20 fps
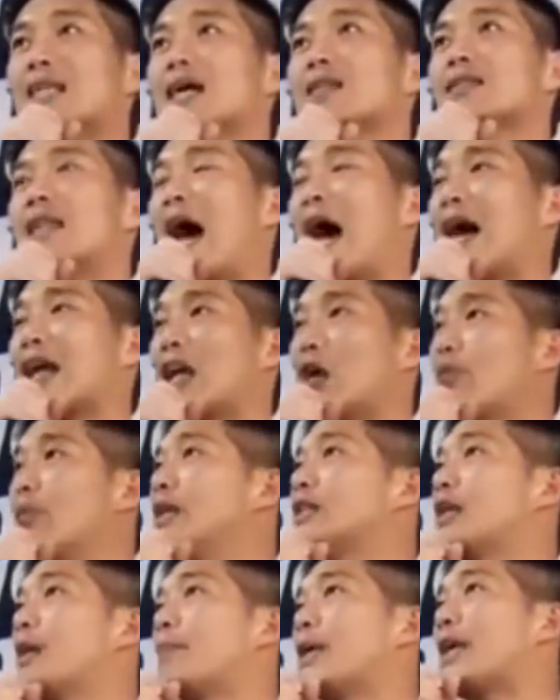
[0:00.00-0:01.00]
ต่างๆเรา
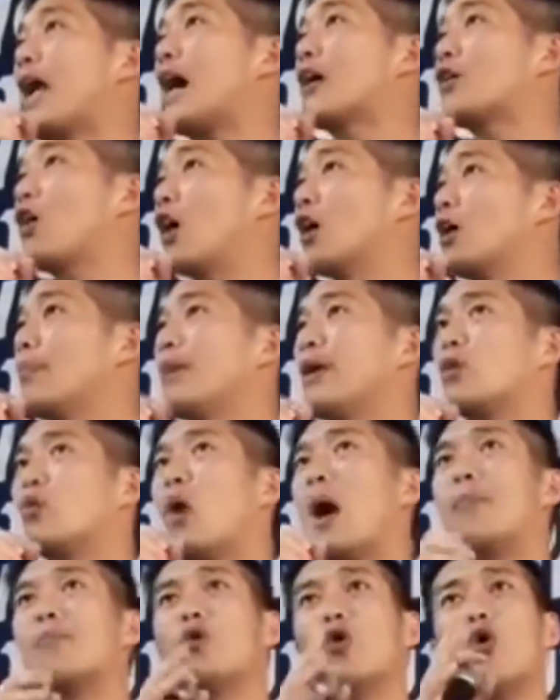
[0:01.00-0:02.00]
มีทรัพยากรเรามีค
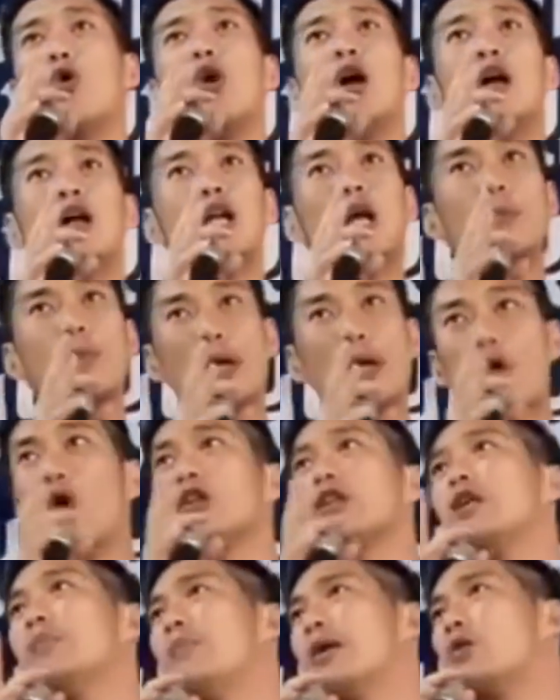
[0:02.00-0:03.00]
วามรู้เรามีค
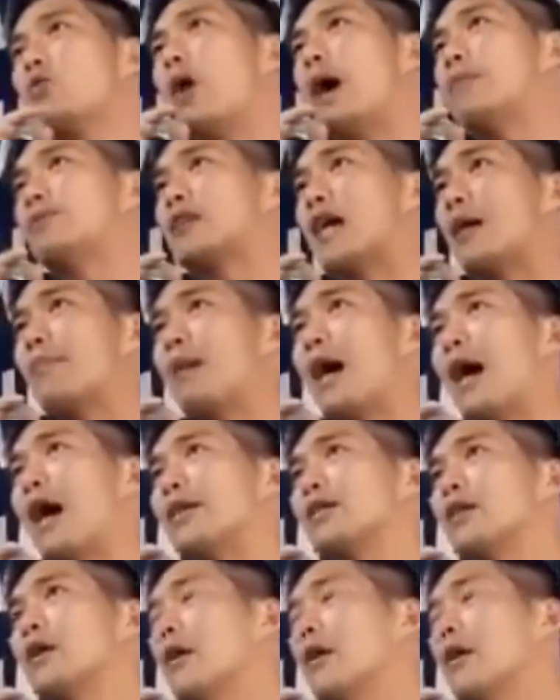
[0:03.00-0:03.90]
นที่มีความสามารถ